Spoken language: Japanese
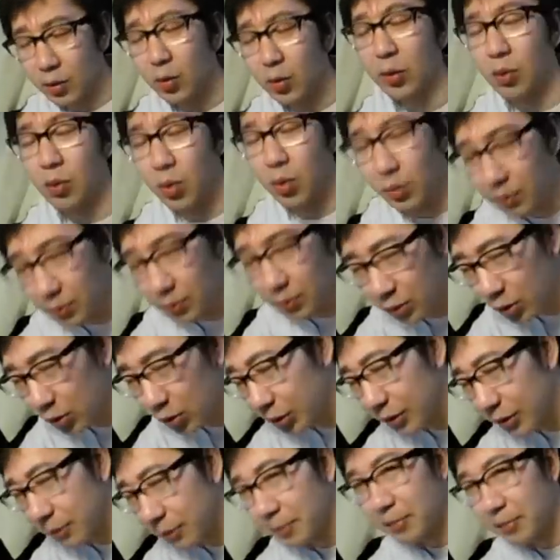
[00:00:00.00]
これ本当
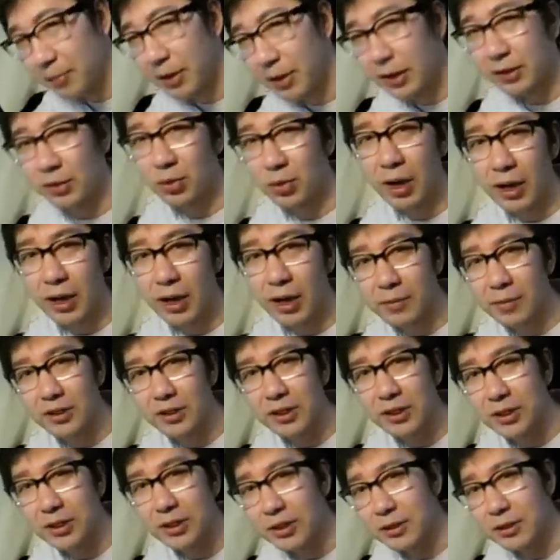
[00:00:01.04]
に。ただそのあらま
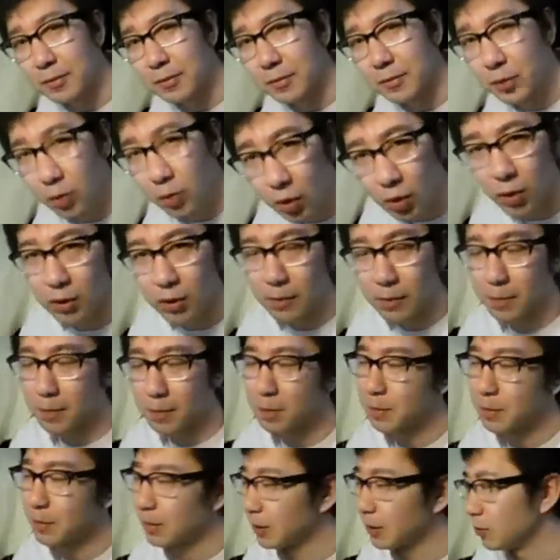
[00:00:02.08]
しと、
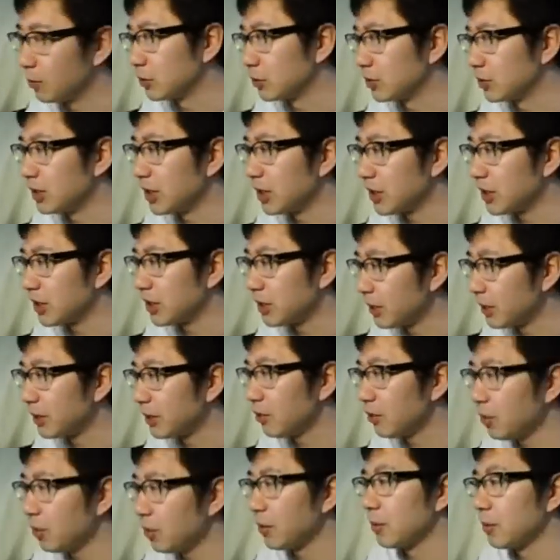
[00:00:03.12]
あの、つなぎまで
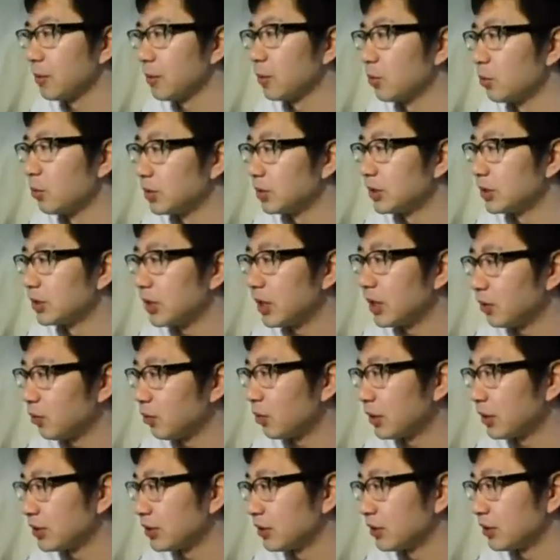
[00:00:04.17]
の、こう、時間に
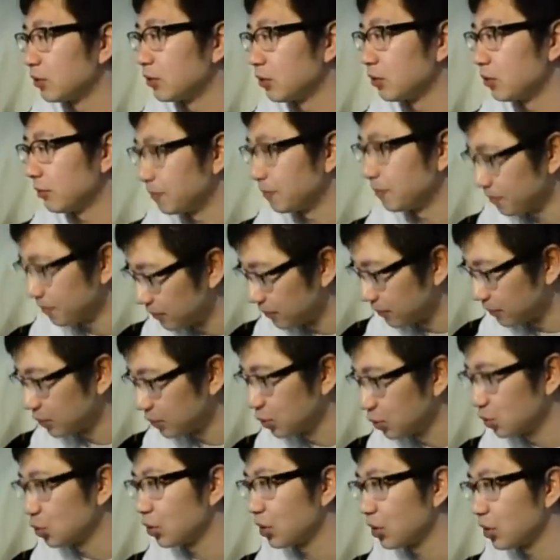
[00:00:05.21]
こう、私、あの、
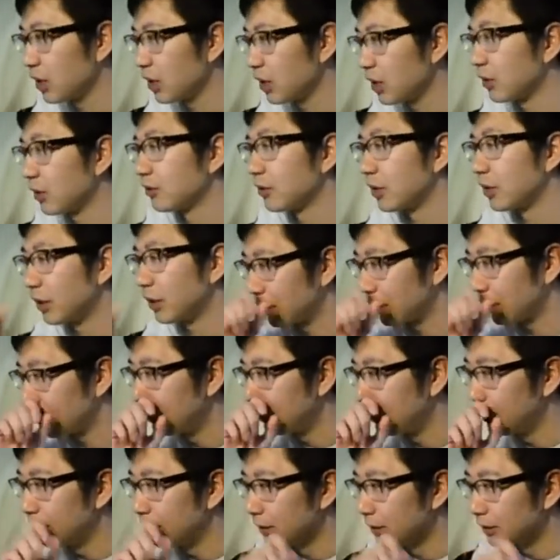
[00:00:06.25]
助走がかかってだけで。
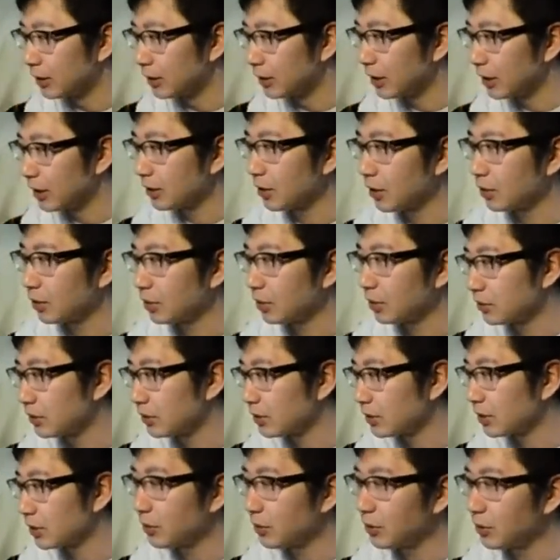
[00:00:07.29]
で、大体俺、
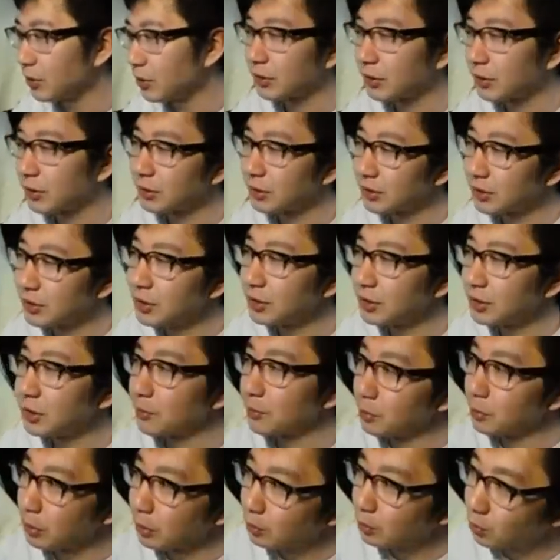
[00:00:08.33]
喋るんだったら好きに
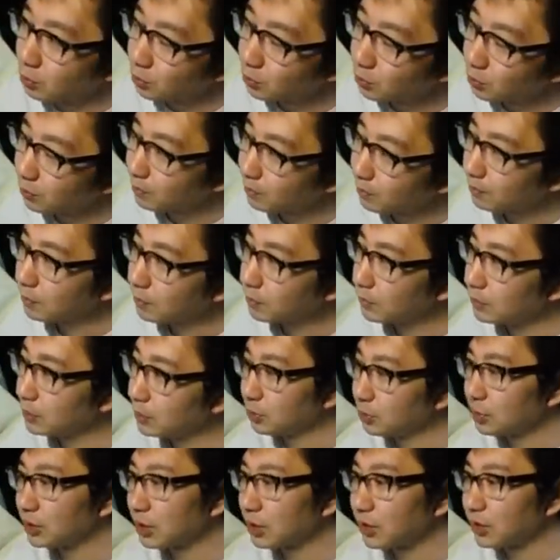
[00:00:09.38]
喋る、あの、自
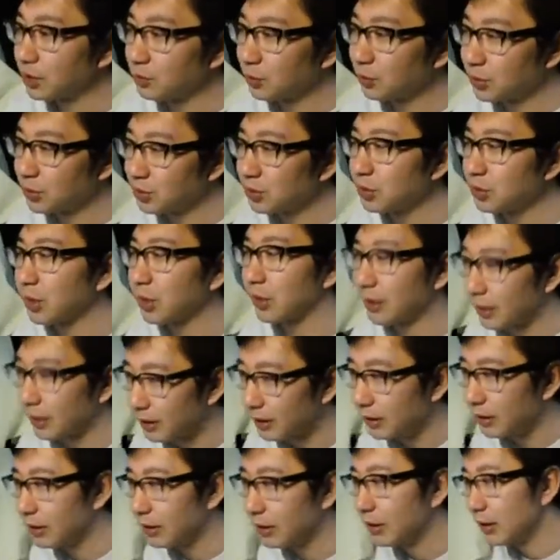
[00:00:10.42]
分のチャンネルも作ったからね。
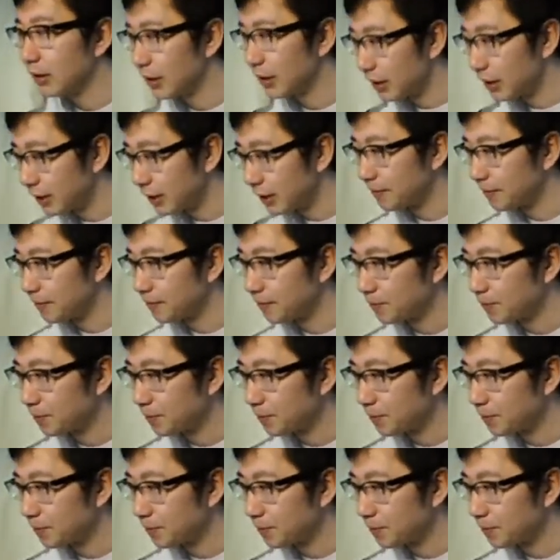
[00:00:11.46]
はい。